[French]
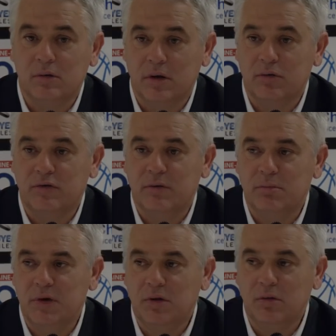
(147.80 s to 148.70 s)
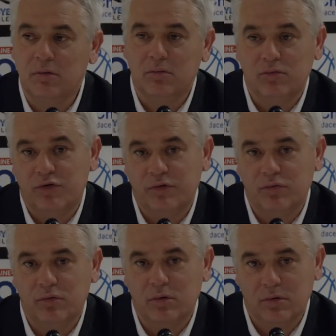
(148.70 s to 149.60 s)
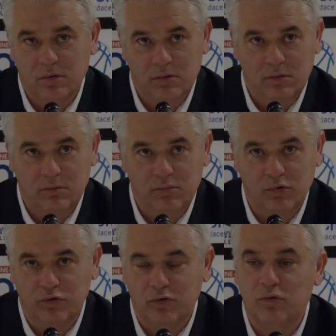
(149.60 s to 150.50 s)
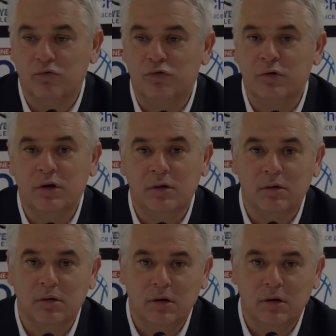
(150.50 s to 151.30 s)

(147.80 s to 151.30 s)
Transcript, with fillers: de la deuxième mi-temps où j'ai vu, pour ceux qui ont joué,